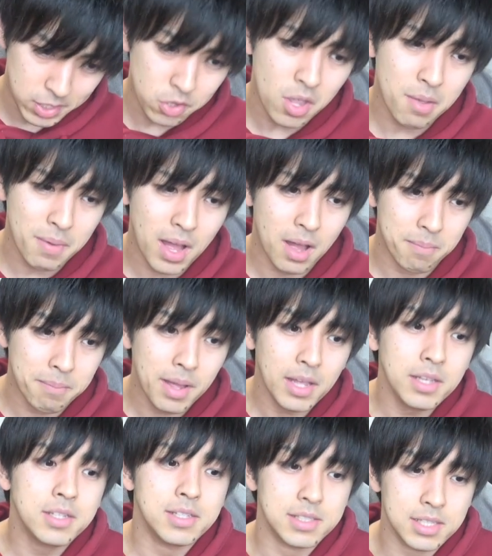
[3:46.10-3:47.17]
例えば、
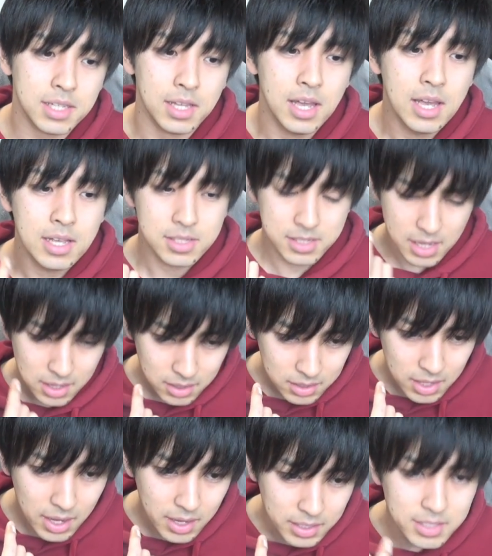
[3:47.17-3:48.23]
毎日、絶
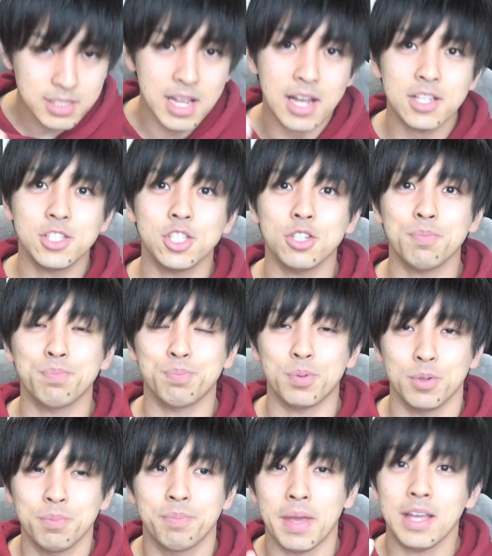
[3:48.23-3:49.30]
対に30
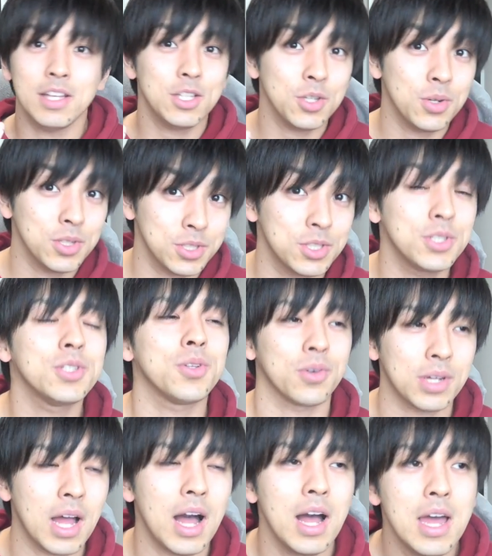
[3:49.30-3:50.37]
分勉強すると
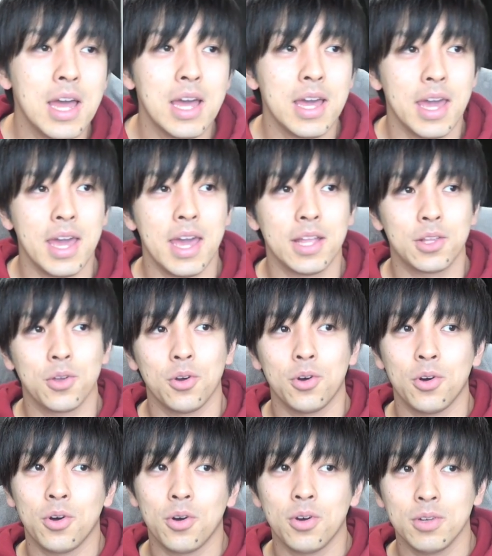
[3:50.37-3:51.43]
か、えっ、ー、
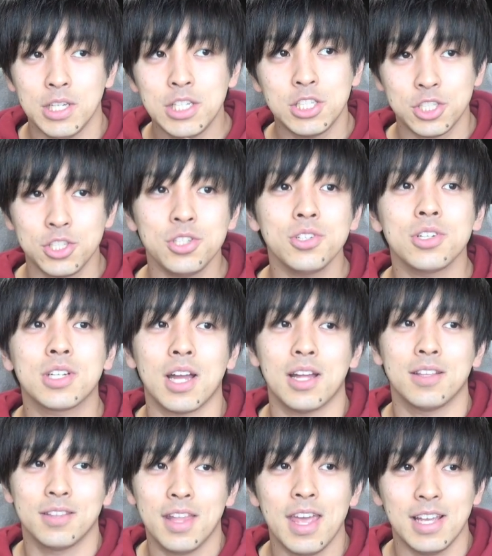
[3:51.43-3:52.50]
と、一週
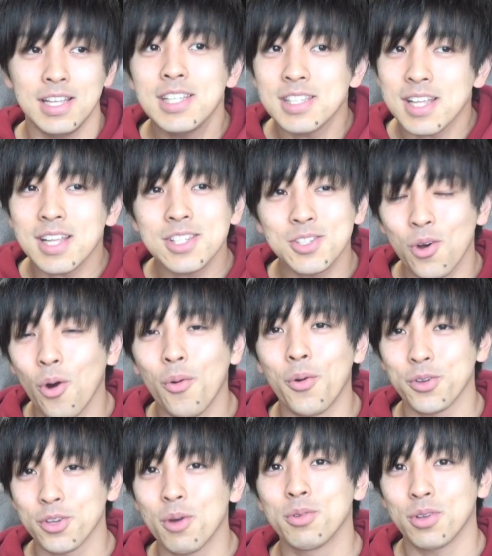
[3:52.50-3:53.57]
間で一冊本を
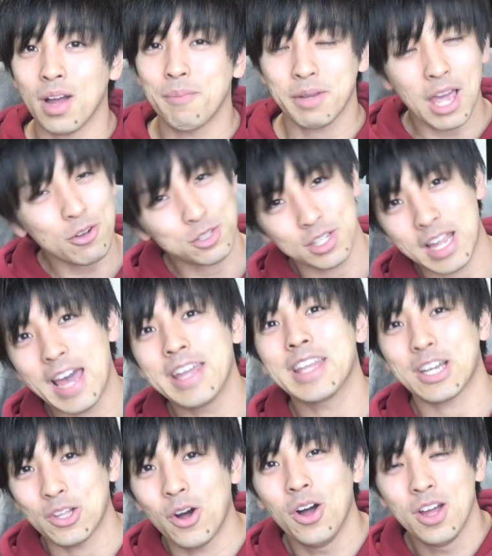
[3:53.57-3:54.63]
読むとか、まあ、結構それ大変
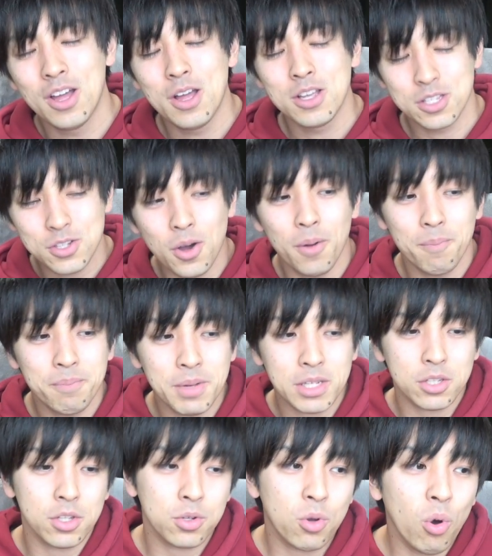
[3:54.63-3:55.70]
だけど、そう、まあ、
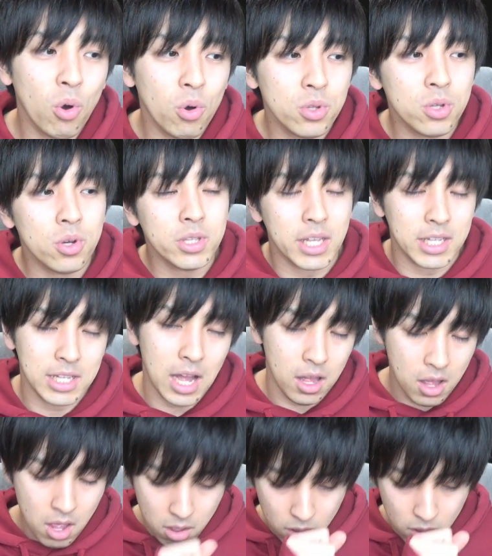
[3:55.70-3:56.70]
その行動的な、